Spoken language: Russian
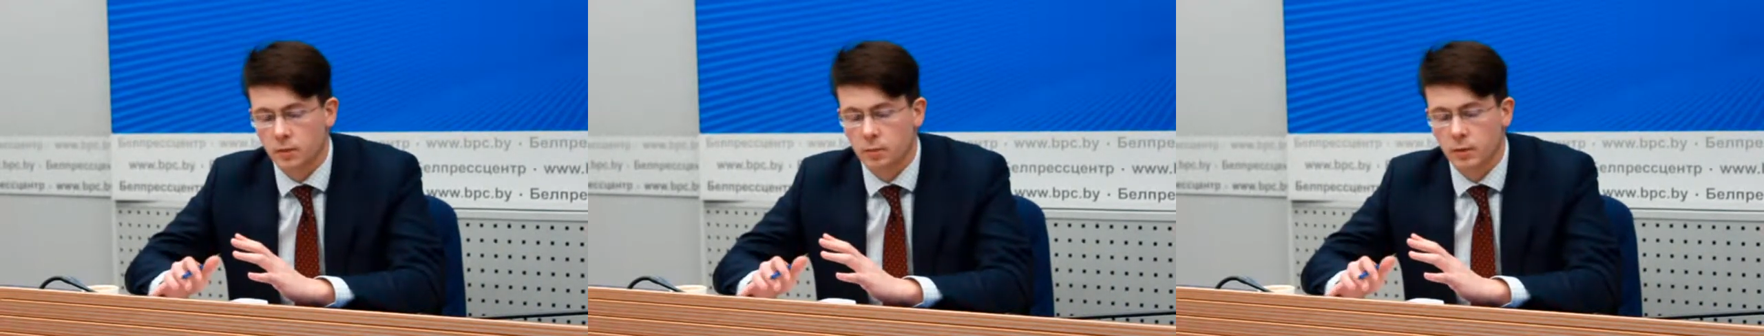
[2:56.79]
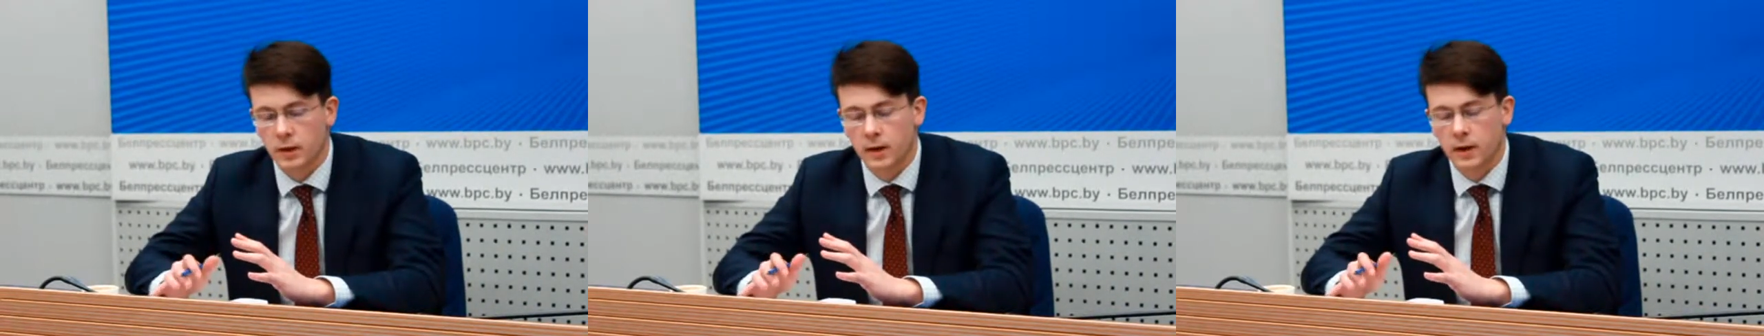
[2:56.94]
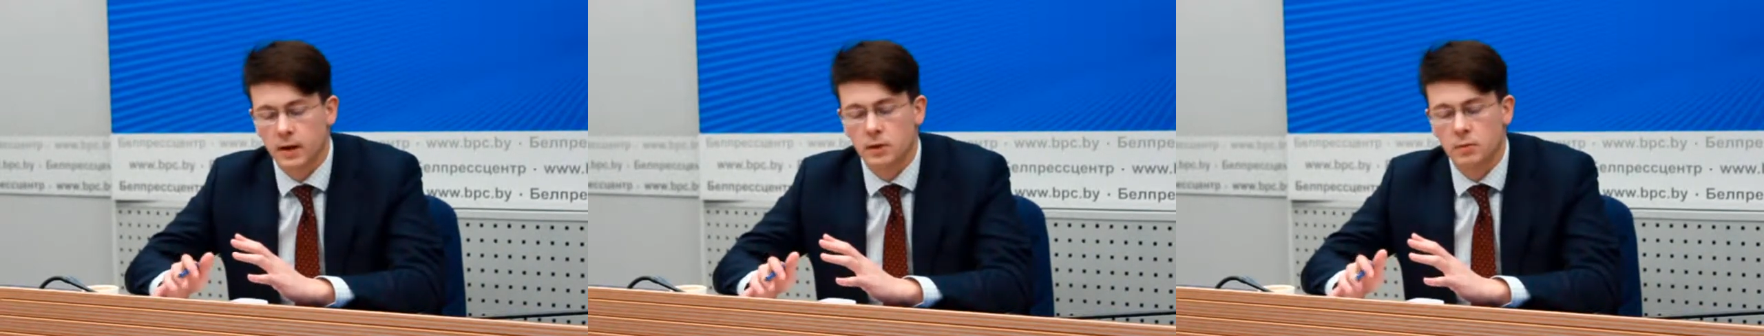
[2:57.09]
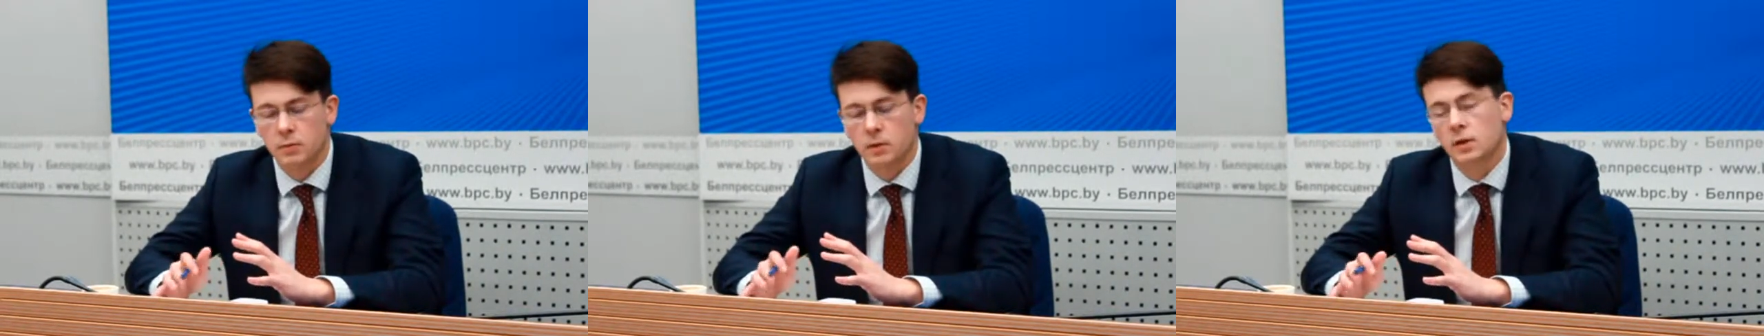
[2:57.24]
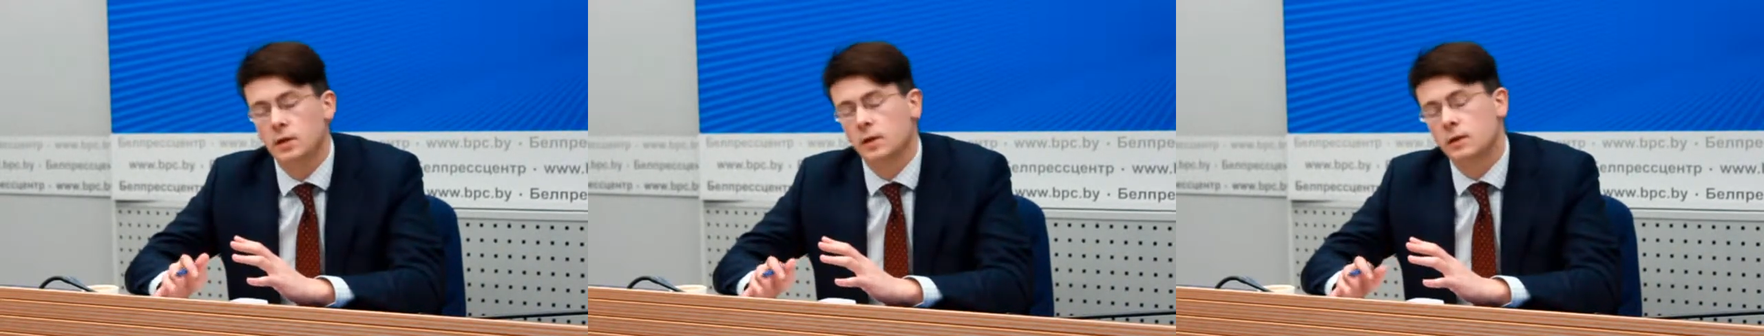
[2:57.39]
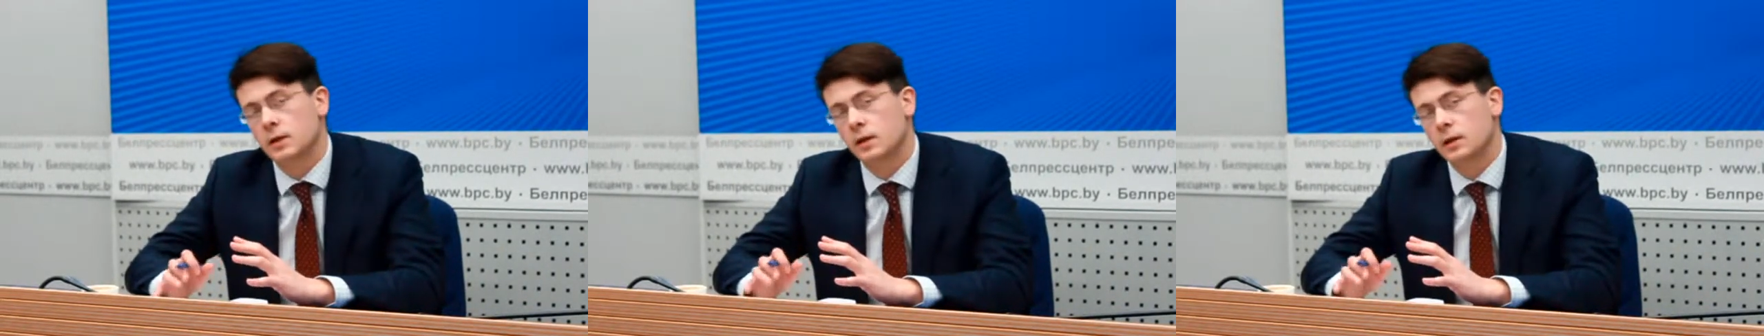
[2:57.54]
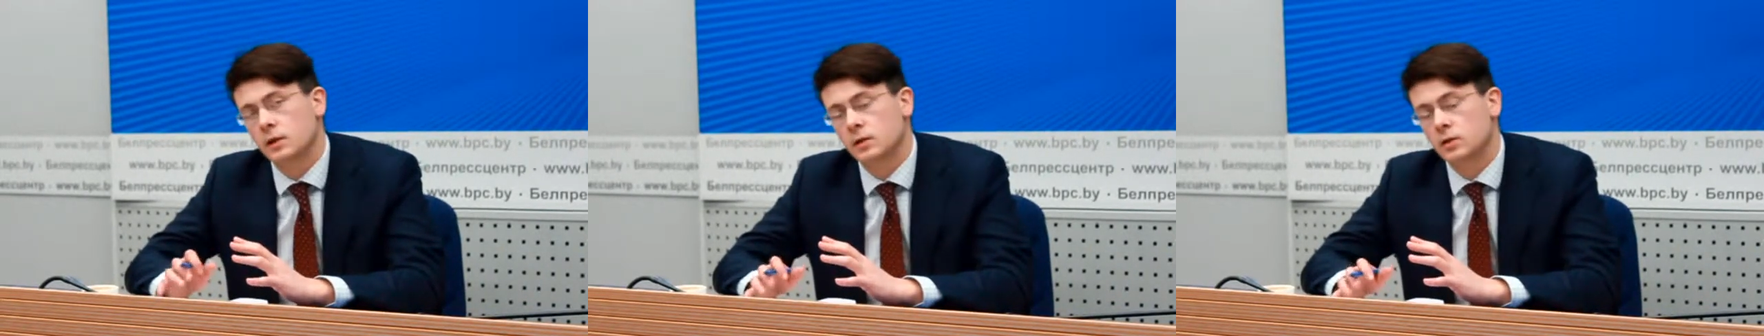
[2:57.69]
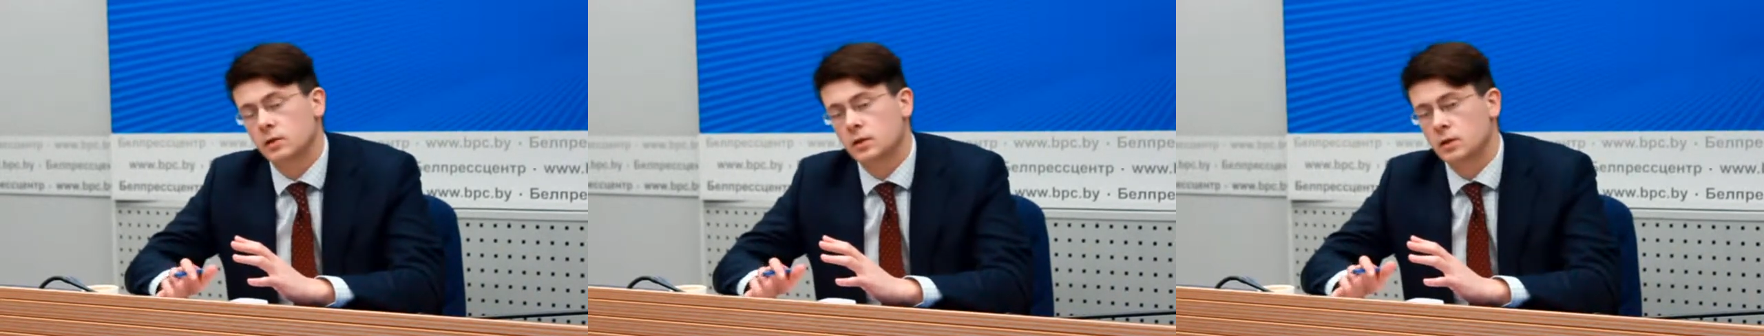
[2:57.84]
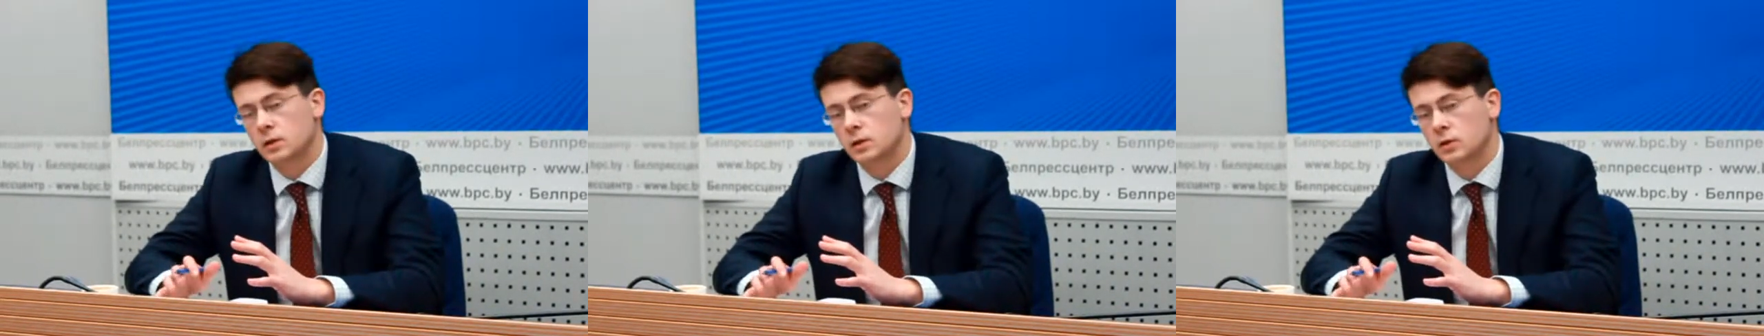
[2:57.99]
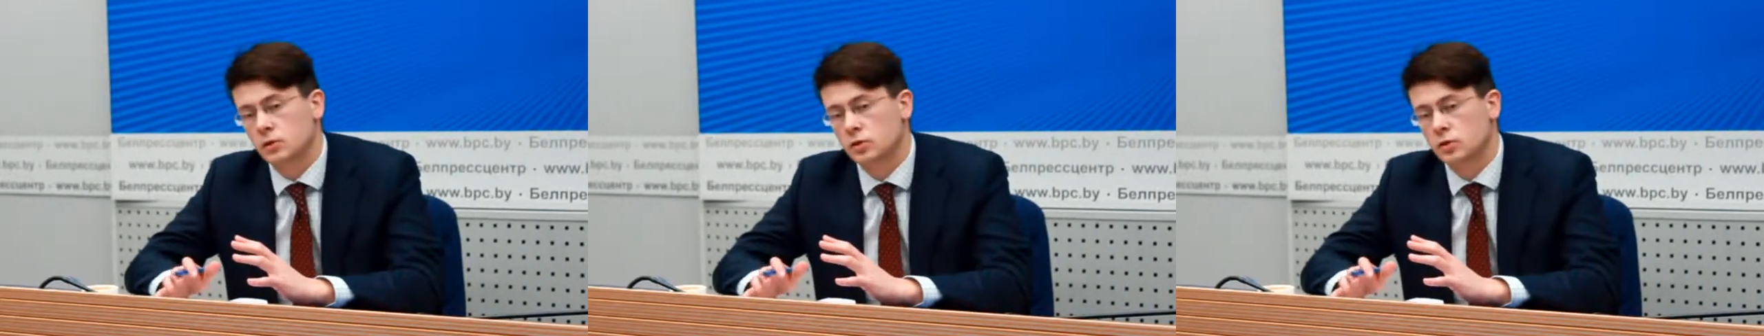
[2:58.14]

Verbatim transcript: по крайней мере, для этого